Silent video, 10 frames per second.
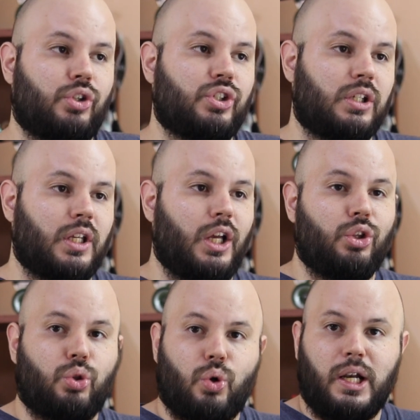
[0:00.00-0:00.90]
Entonces
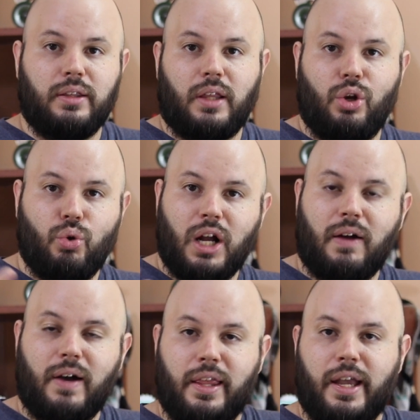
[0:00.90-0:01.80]
tus clientes
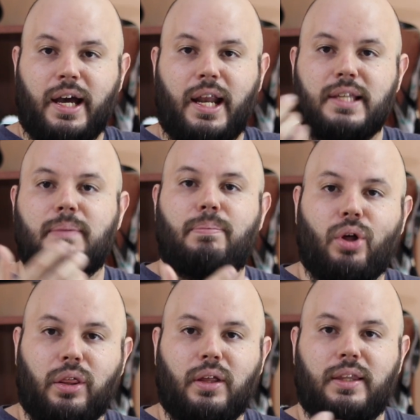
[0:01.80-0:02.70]
nunca van a llegar a ese
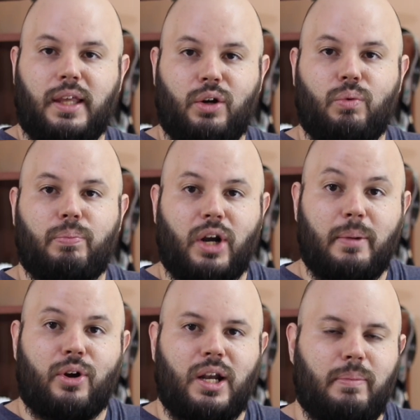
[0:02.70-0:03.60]
pod que tienen un
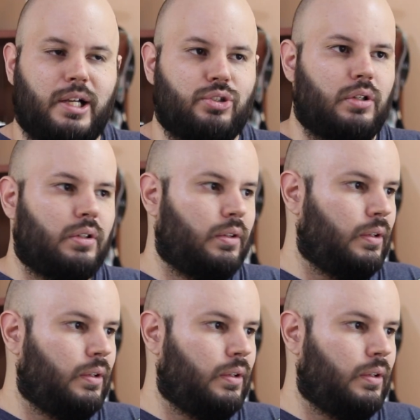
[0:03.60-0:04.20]
problema con la aplicación.